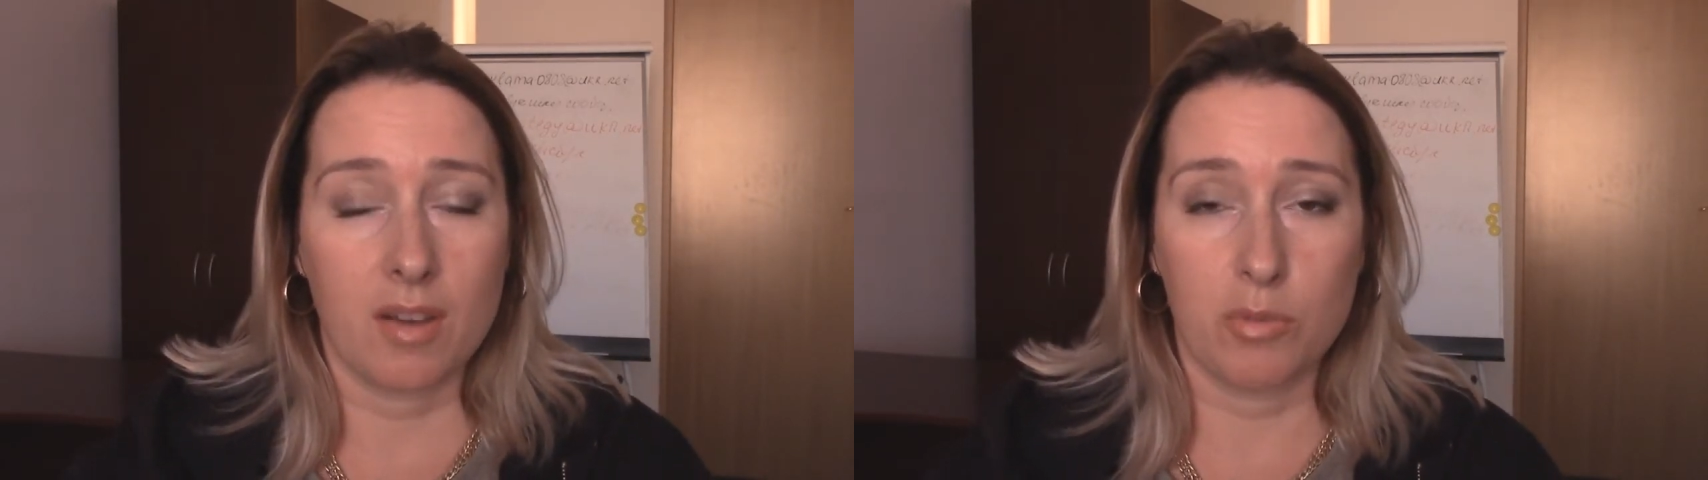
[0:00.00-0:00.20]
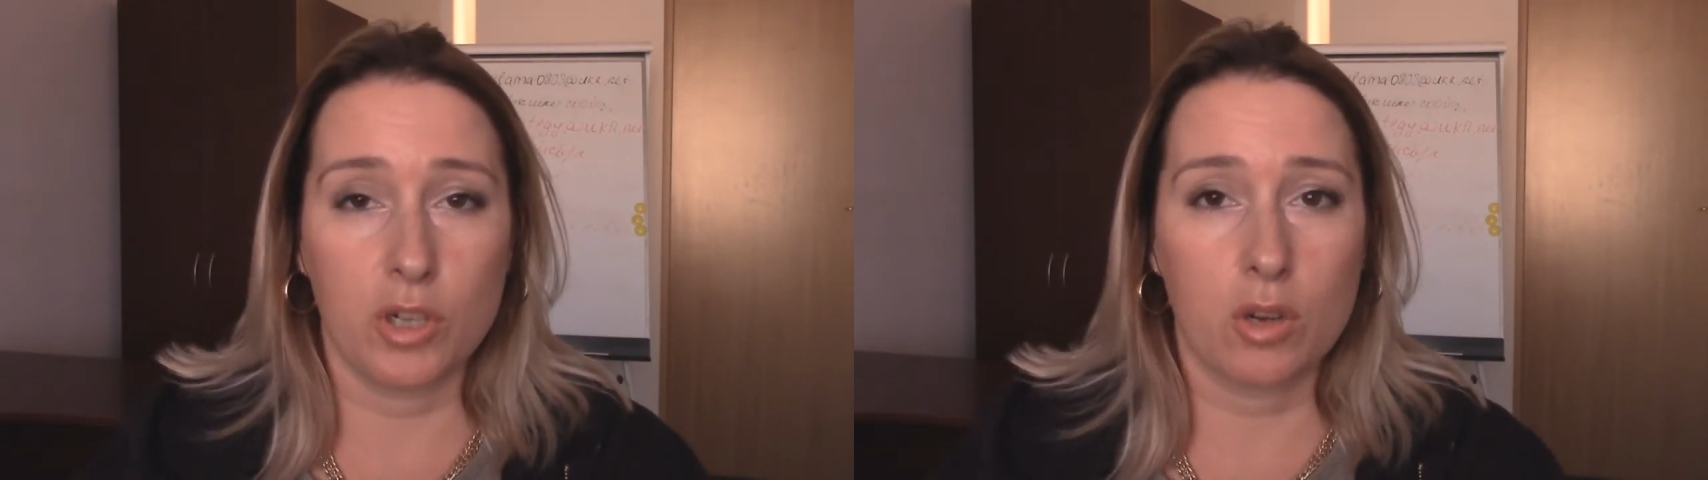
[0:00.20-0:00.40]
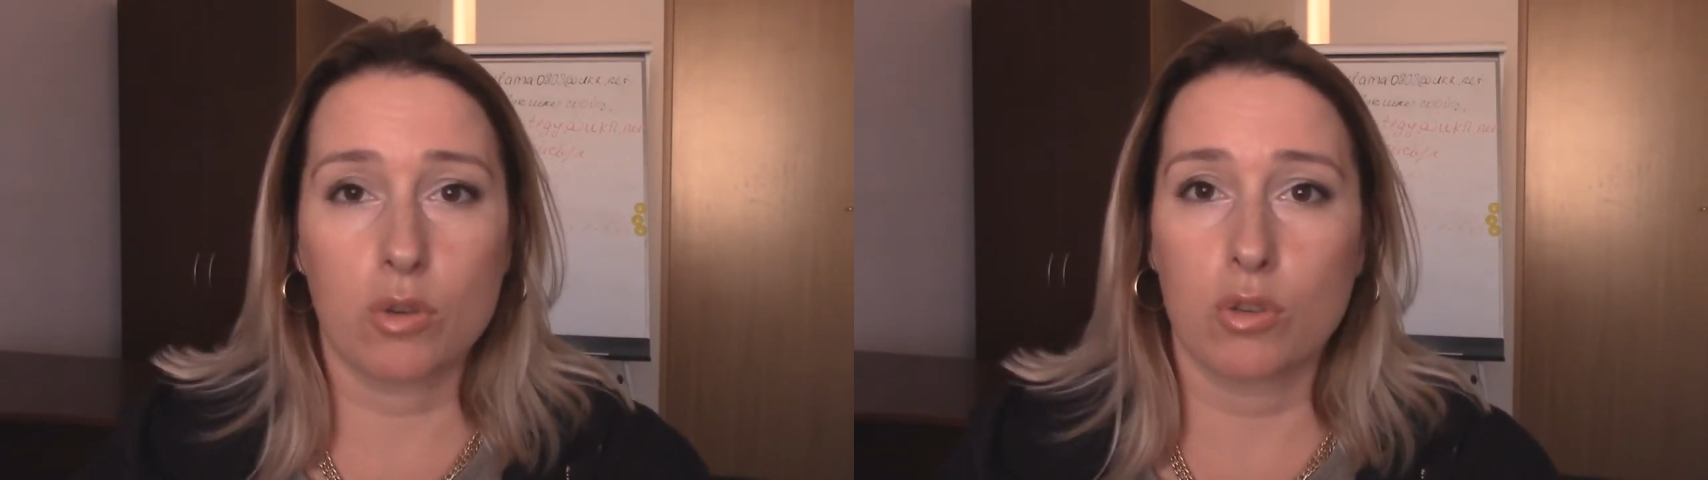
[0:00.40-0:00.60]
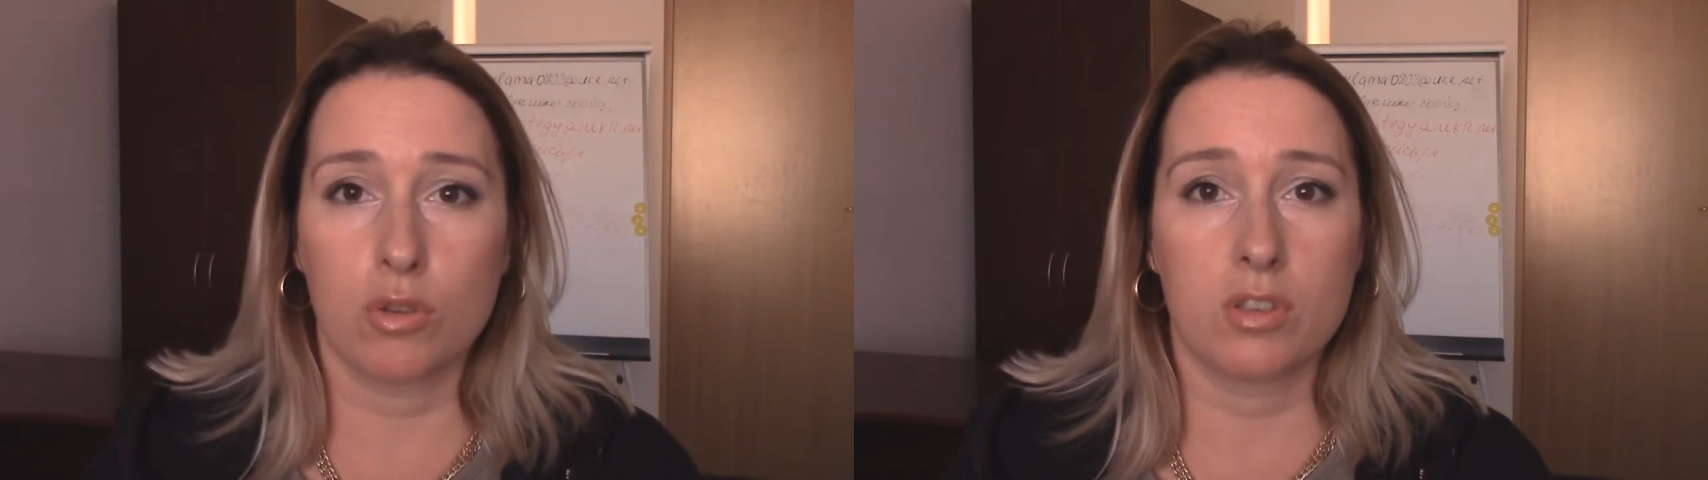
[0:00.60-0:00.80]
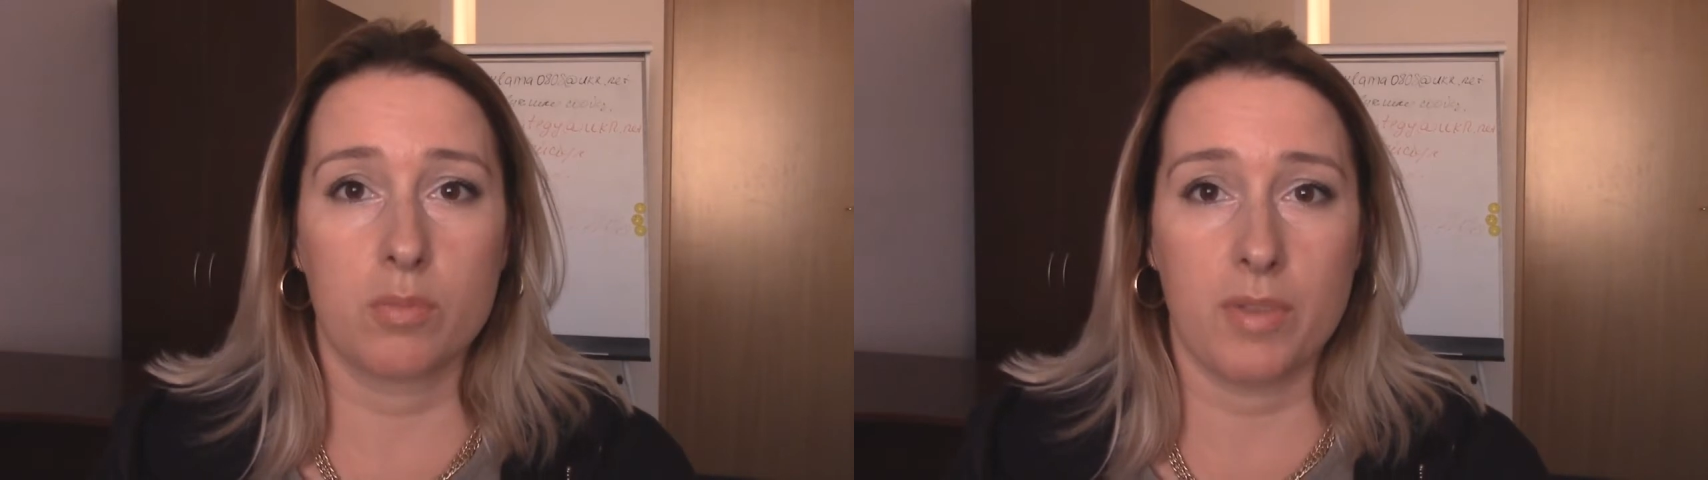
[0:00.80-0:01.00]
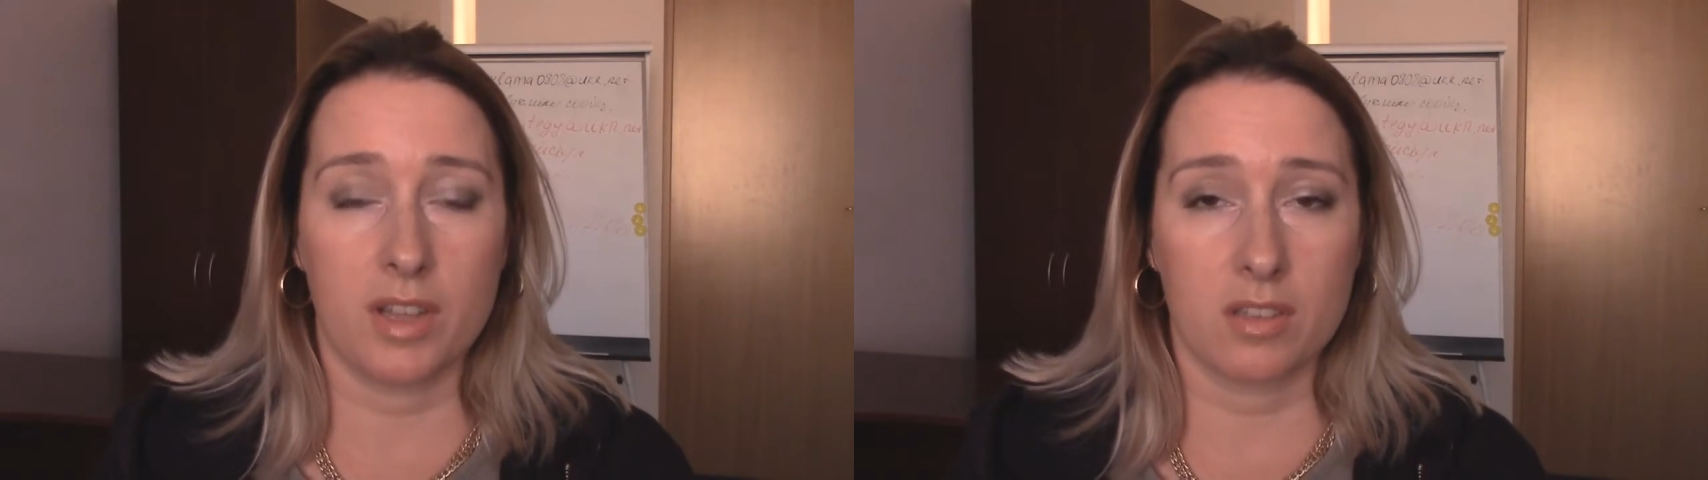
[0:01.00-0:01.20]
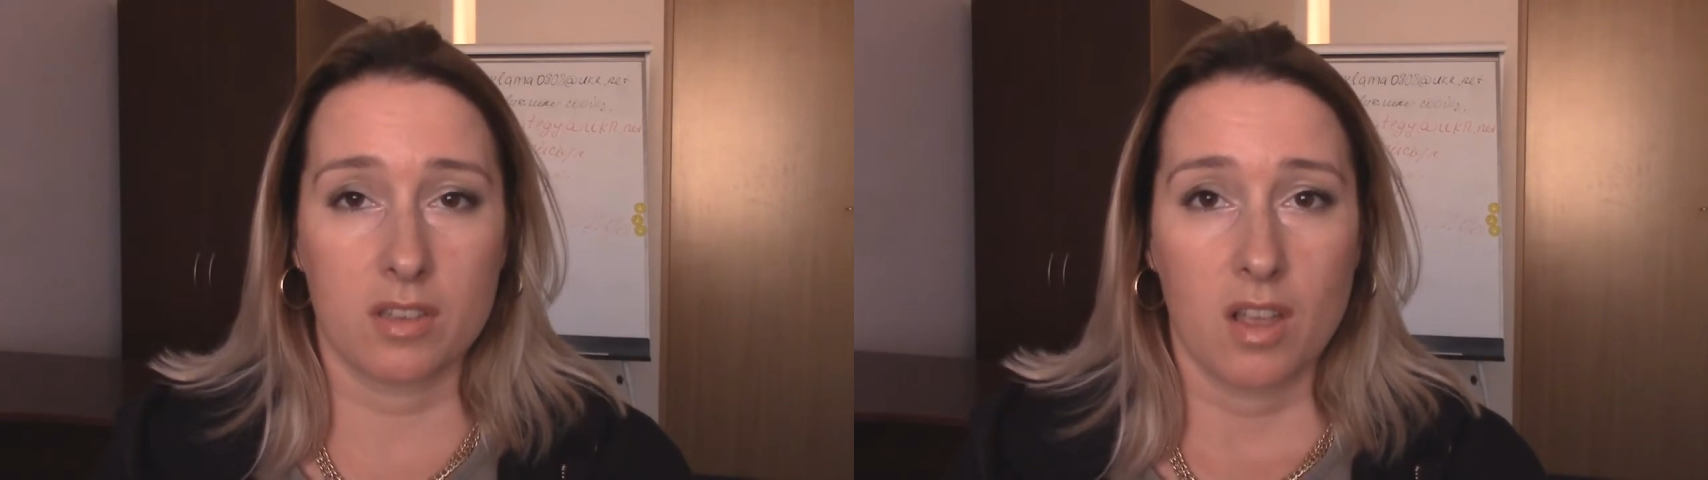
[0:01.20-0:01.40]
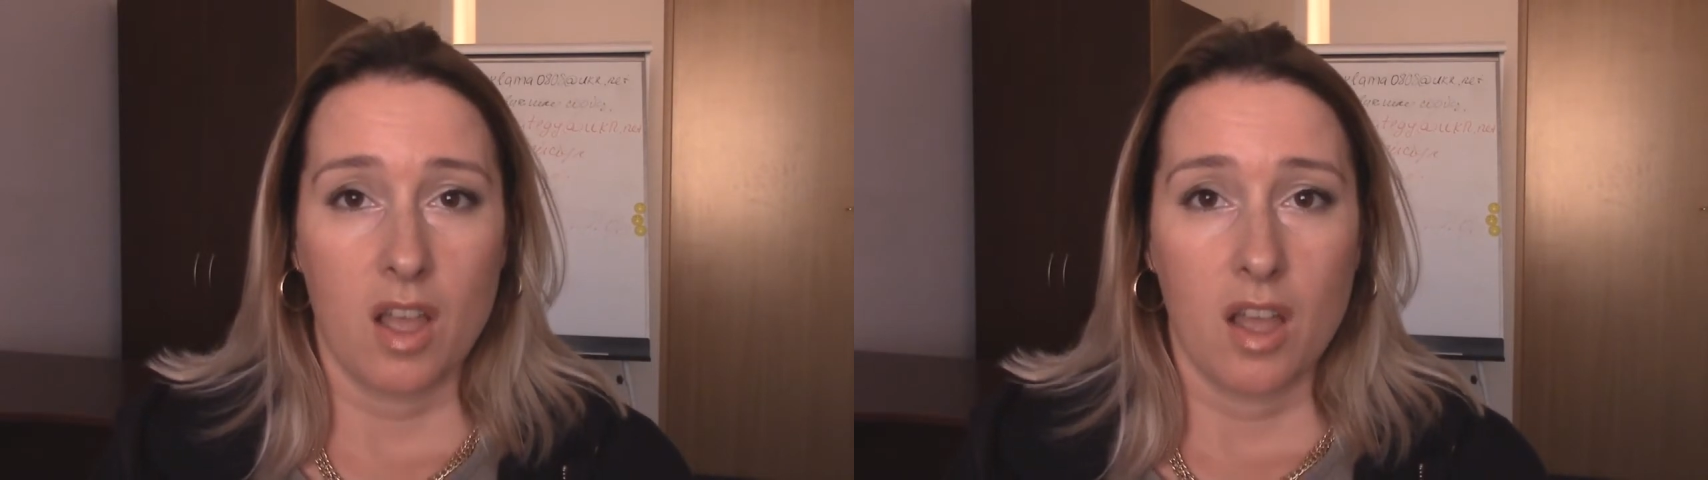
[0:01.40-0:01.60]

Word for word: я вообще крутой спец.